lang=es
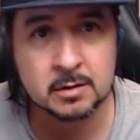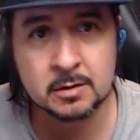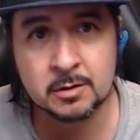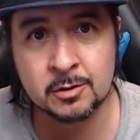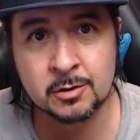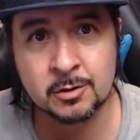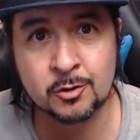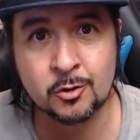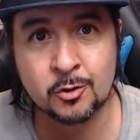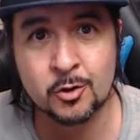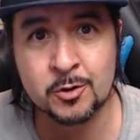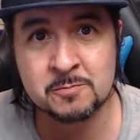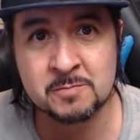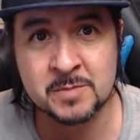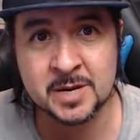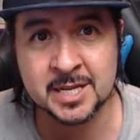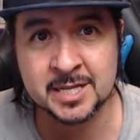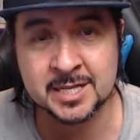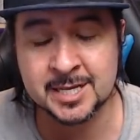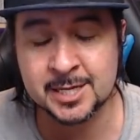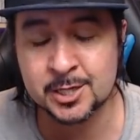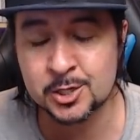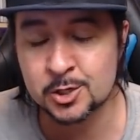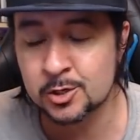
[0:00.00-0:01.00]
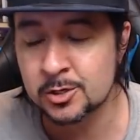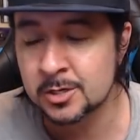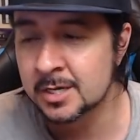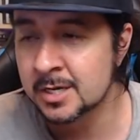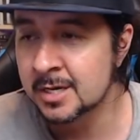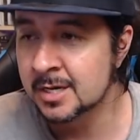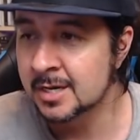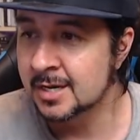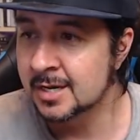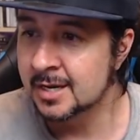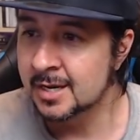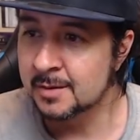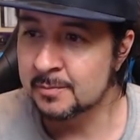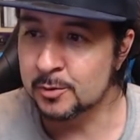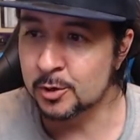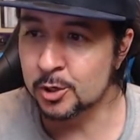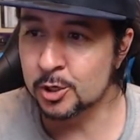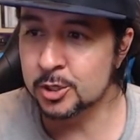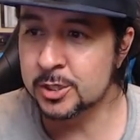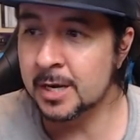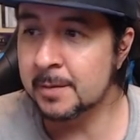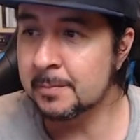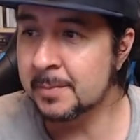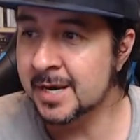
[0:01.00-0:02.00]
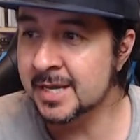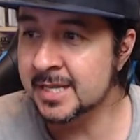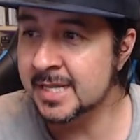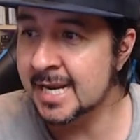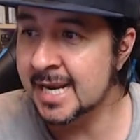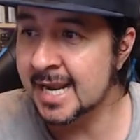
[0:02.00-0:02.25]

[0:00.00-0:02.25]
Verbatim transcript: lo invertido. Por otra parte,